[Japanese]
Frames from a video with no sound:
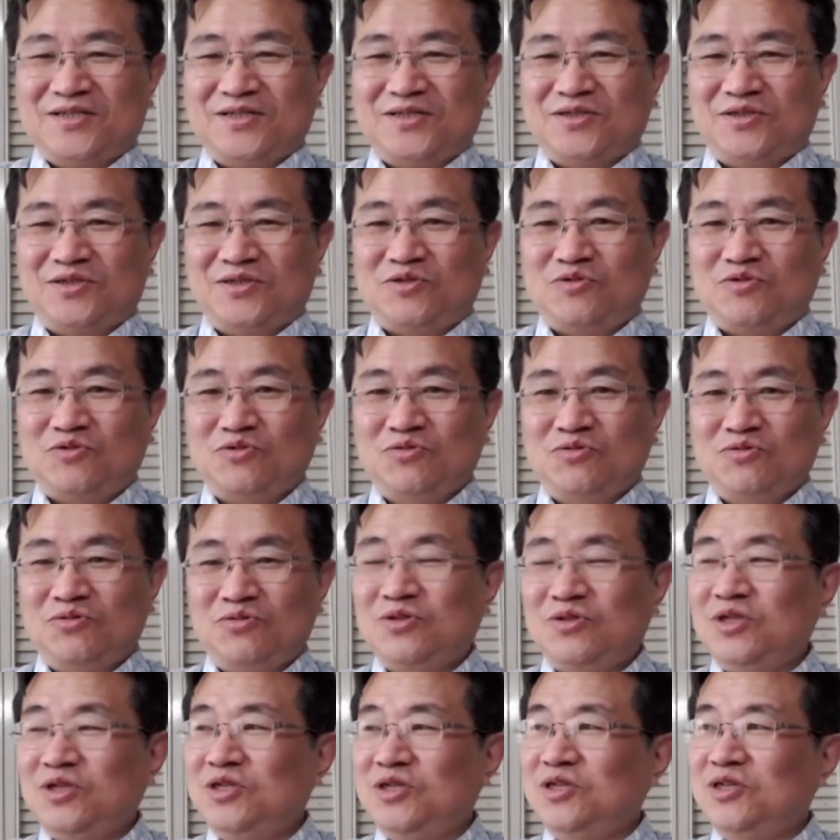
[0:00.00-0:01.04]
衆
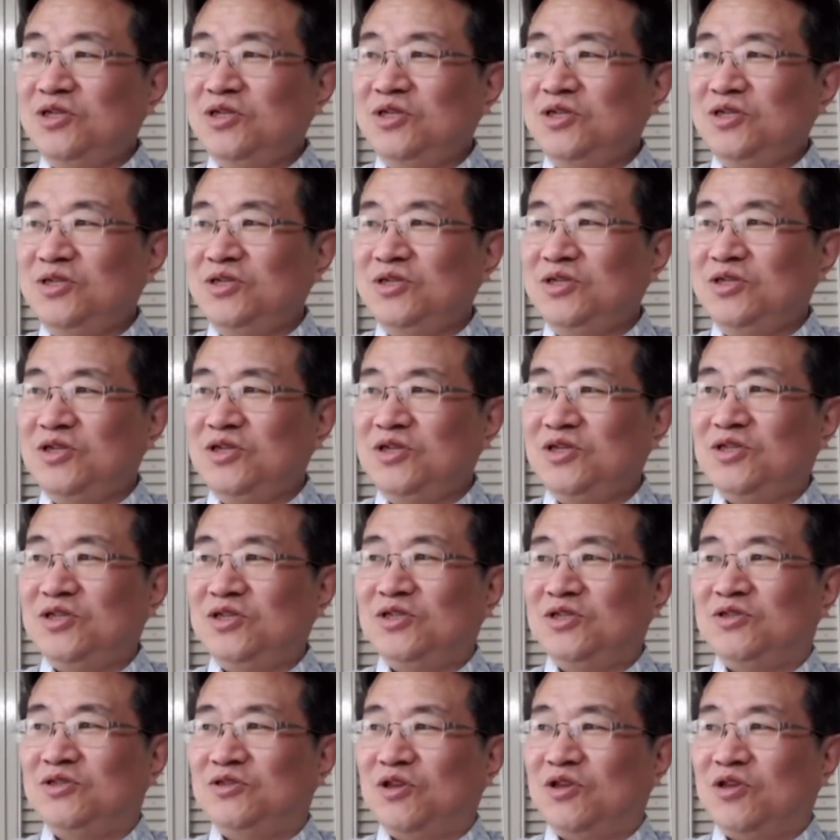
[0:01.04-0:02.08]
議院議員っ
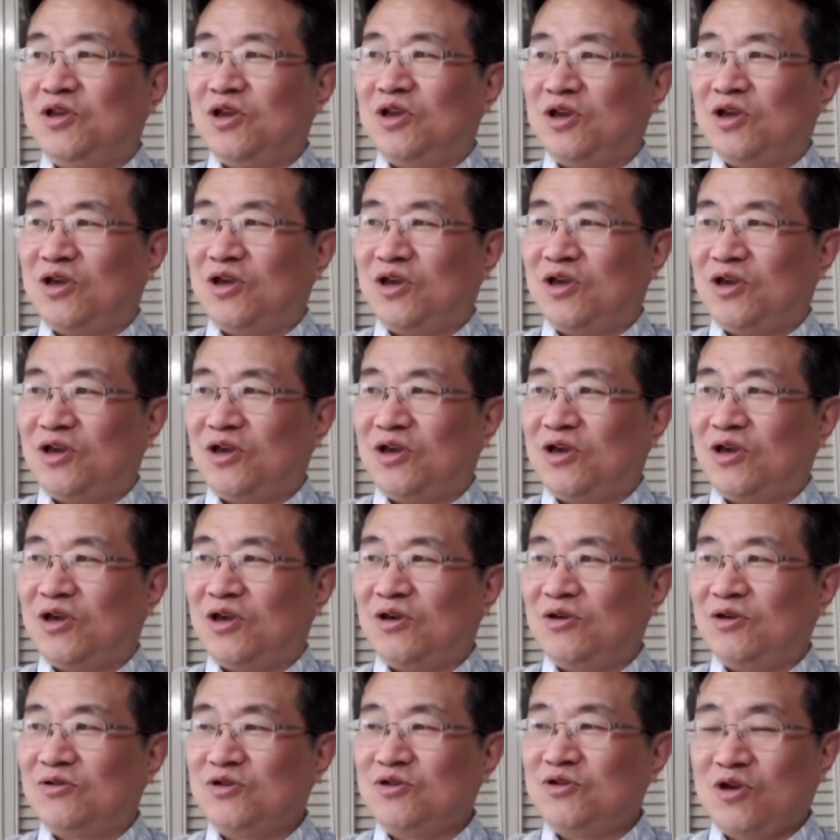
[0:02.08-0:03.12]
て
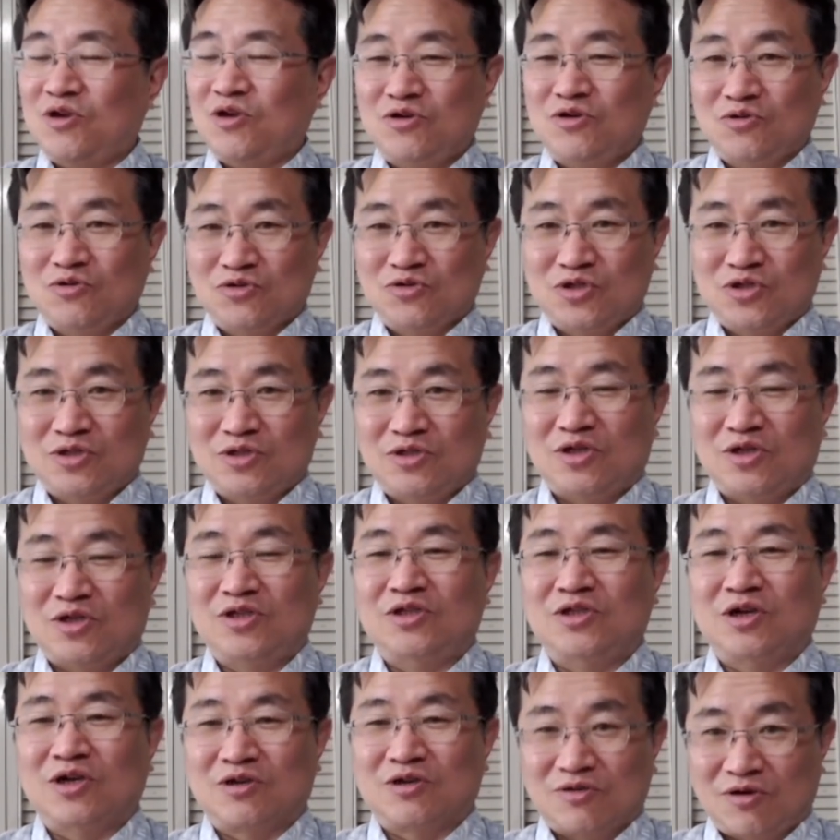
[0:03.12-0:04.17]
兼業してていいん
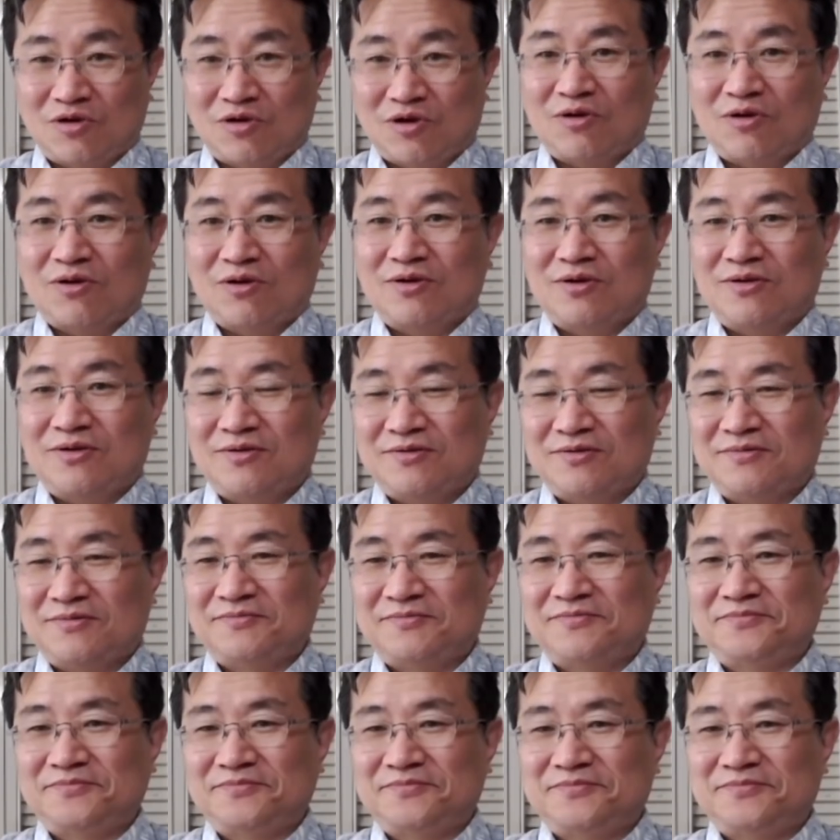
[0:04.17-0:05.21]
だっけいや、
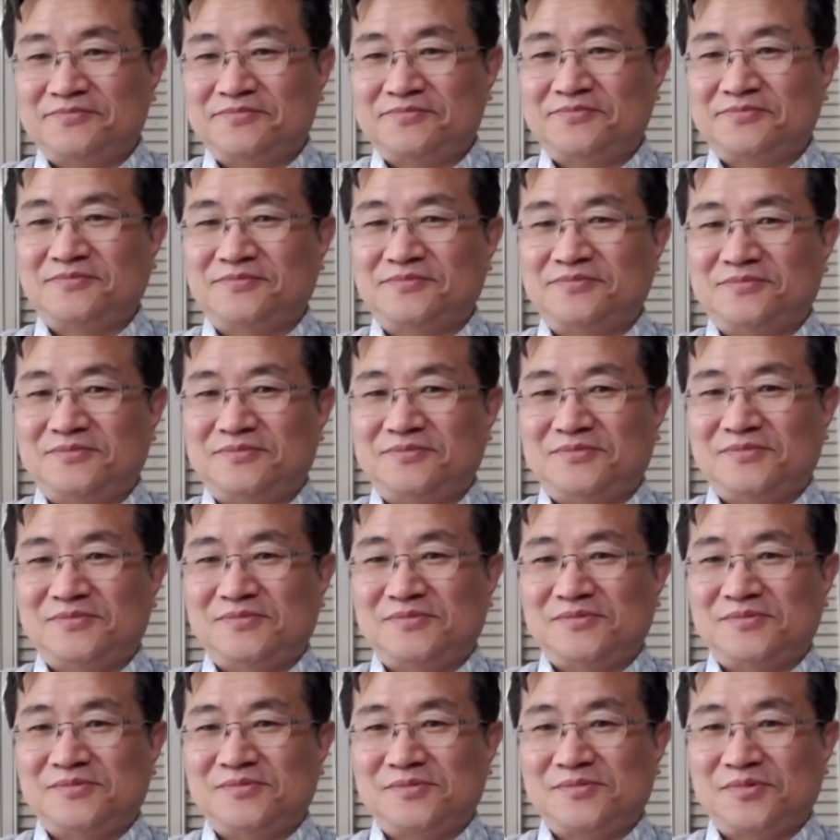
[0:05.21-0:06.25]
ダメでしょ。
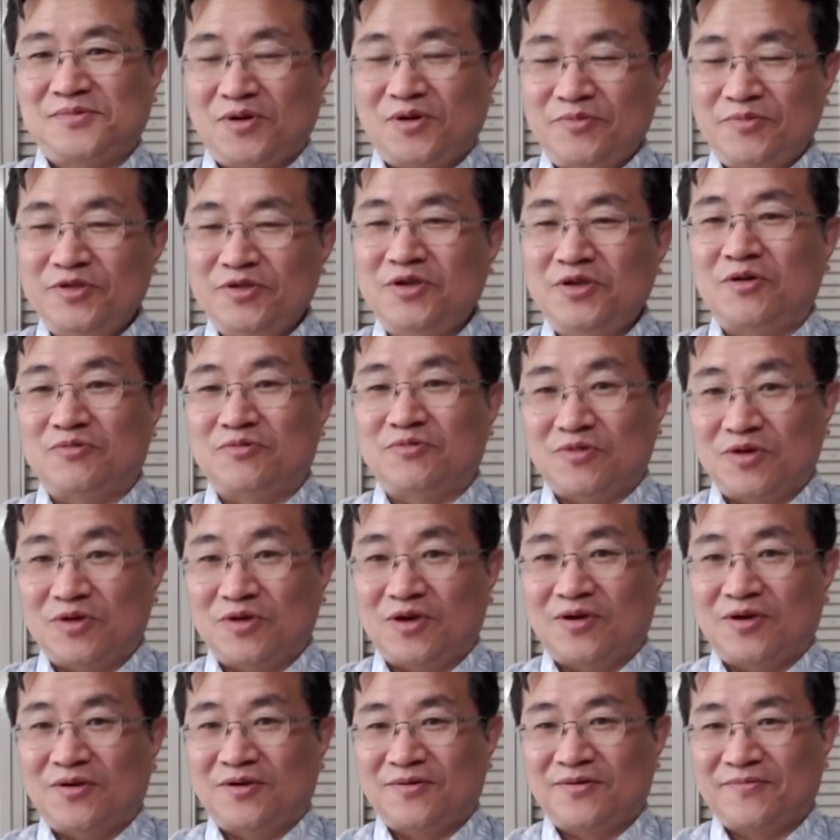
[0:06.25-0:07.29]
ダメだよね。
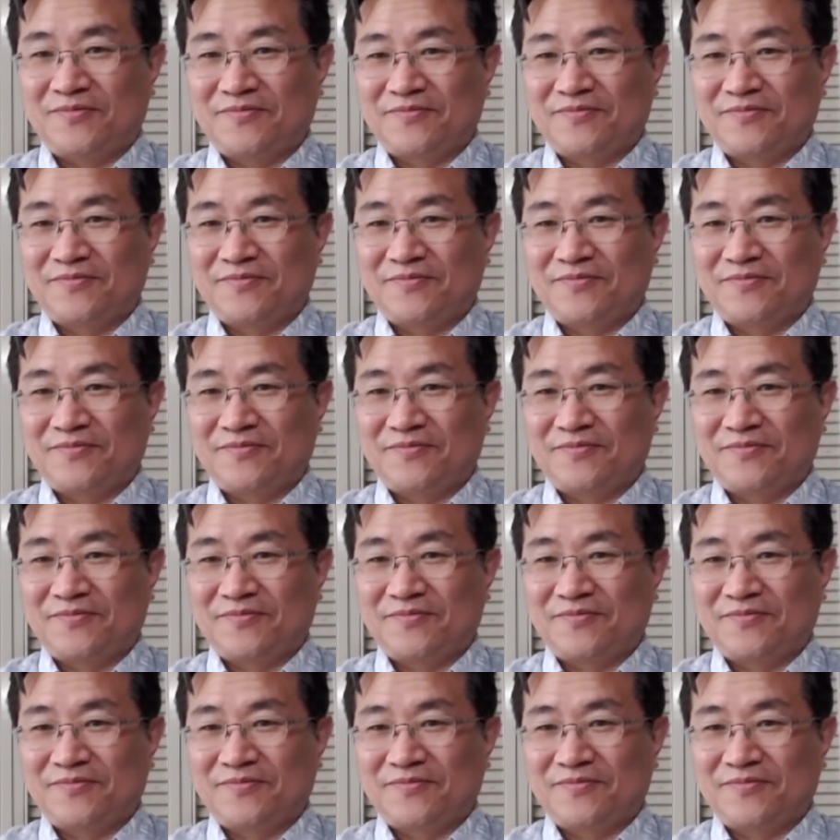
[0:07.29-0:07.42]
うん。